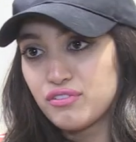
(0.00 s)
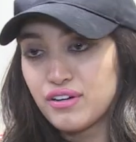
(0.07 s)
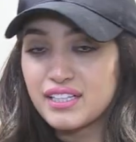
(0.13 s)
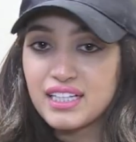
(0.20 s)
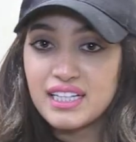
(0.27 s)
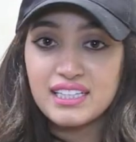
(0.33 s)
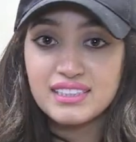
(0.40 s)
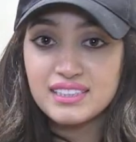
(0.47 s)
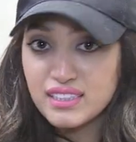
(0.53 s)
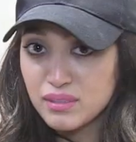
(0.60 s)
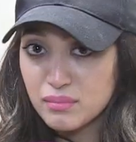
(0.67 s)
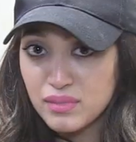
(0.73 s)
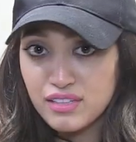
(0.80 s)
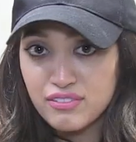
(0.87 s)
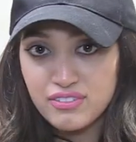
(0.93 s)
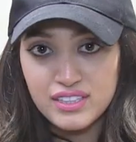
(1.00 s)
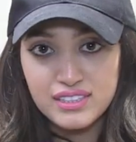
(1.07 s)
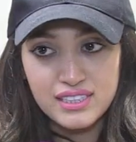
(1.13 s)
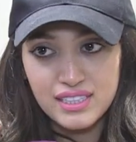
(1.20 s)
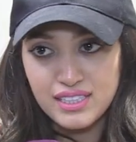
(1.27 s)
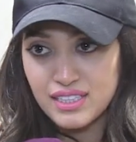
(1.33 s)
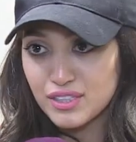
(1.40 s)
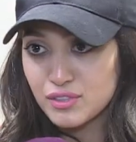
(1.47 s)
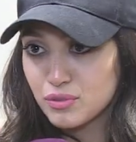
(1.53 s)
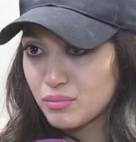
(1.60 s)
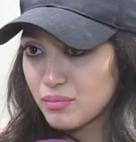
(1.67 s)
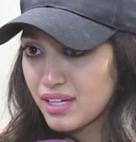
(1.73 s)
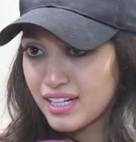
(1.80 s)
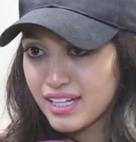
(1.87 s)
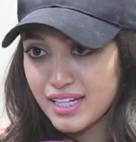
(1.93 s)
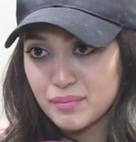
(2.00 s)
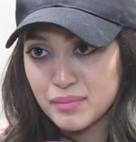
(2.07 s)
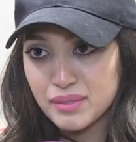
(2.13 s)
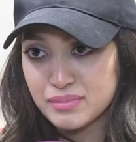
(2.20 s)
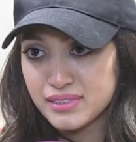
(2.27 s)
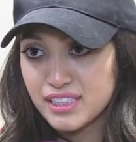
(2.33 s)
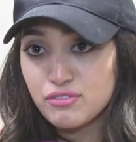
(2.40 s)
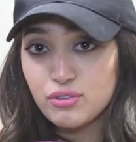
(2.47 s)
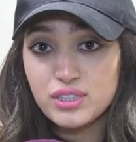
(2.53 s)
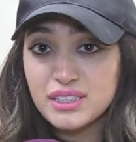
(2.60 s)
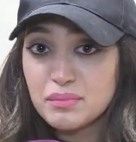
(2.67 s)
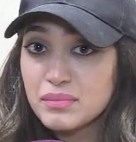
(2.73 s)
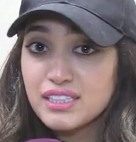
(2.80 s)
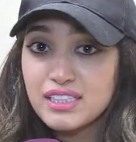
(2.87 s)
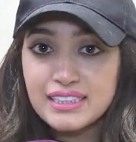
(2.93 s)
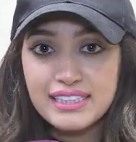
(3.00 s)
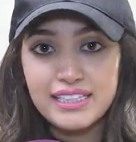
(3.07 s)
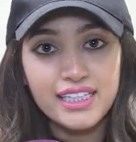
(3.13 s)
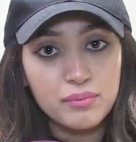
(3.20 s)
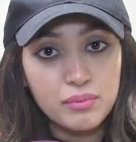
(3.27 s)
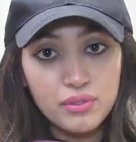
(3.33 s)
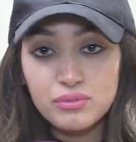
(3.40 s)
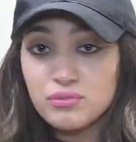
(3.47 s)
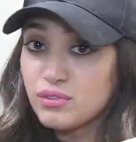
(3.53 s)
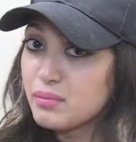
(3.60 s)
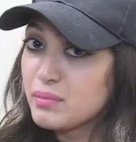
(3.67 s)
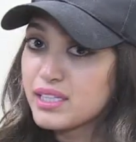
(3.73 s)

فانا كنعتذر من لي فان ديالي لانهم مقلقين مني بزاف وحتى من الناس اللي كيبغوني واللي